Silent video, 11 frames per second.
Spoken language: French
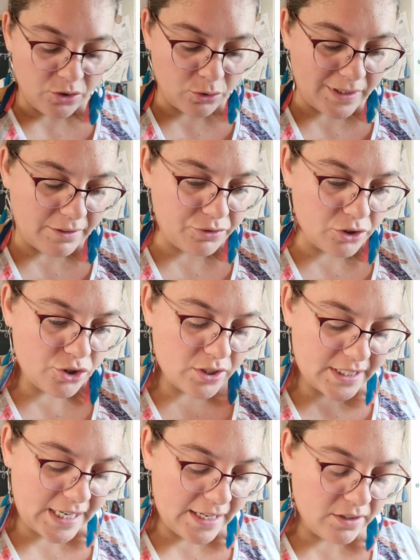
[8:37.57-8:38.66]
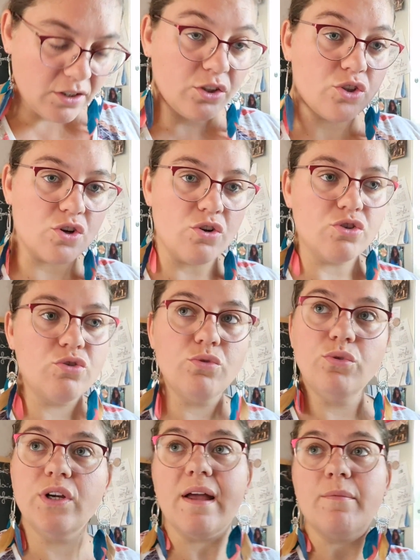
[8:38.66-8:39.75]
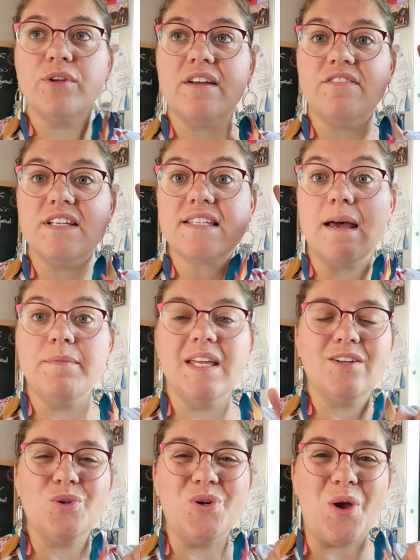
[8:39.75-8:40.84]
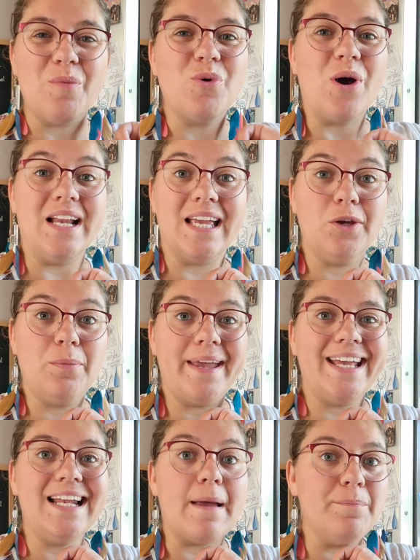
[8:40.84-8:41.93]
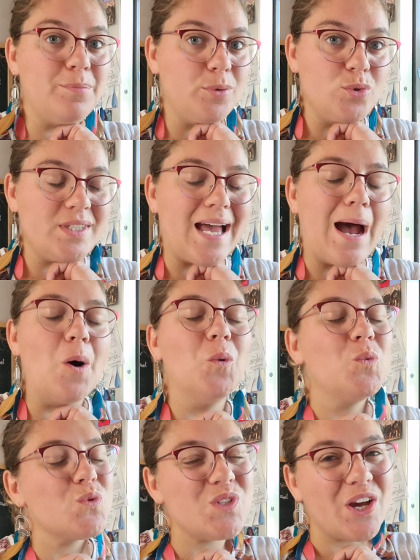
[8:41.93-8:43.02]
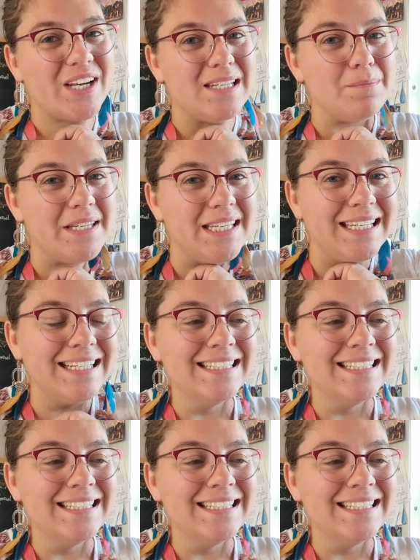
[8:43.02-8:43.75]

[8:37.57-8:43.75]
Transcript: Donc là, il faut que je scanne, que je range tout. Et à mon avis, il sera bientôt l'heure pour aller récupérer la puce à 11h30.